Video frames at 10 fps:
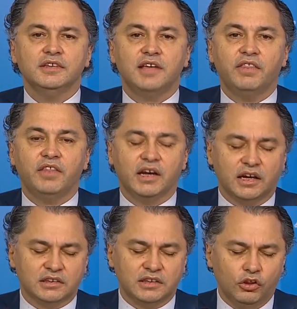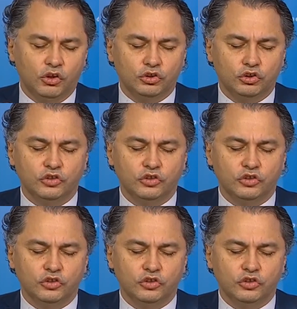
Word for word: Se han descartado